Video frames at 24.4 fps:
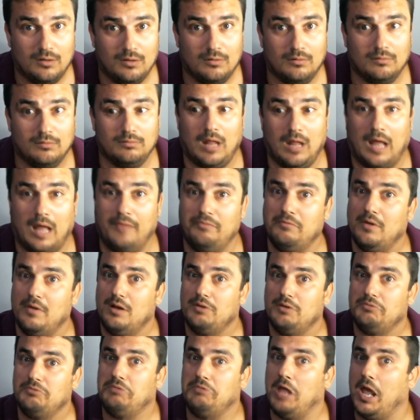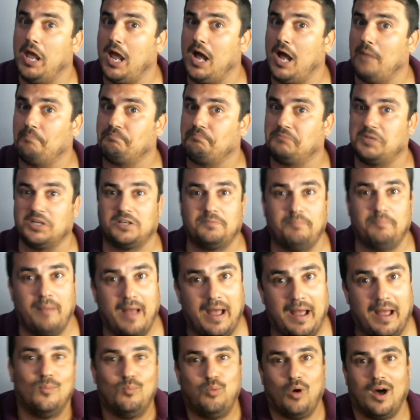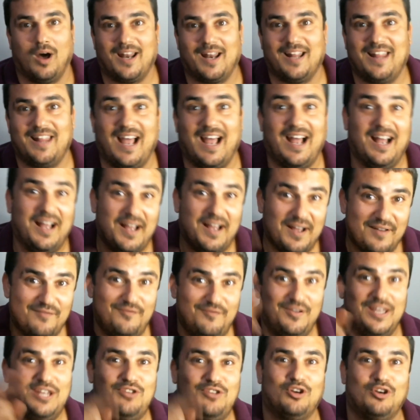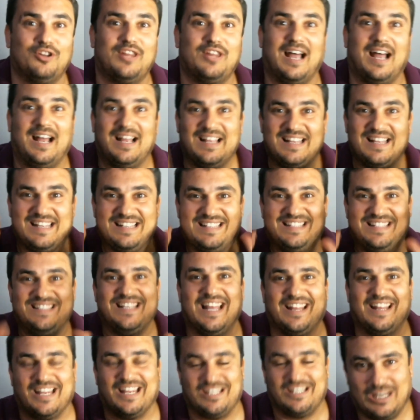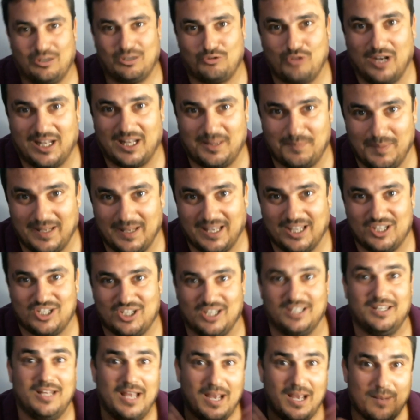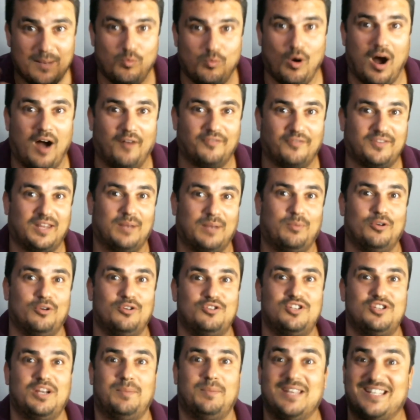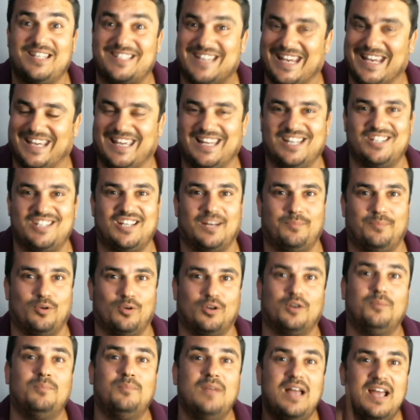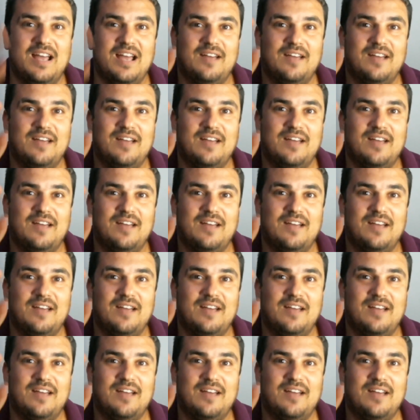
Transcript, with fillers: Ulan ne yaptık be? Bu arada videoda size teşekkür etmek için bu hafta boyunca bir çekiliş yapıyorum.